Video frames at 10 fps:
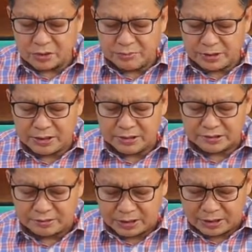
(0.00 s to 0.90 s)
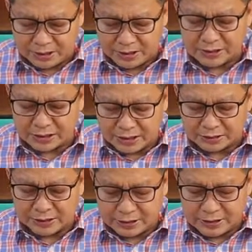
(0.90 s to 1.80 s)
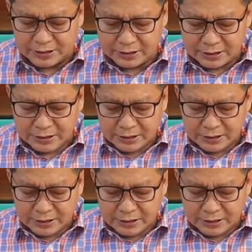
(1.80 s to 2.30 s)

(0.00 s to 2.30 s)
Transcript: niyo kaming samahan at ingatan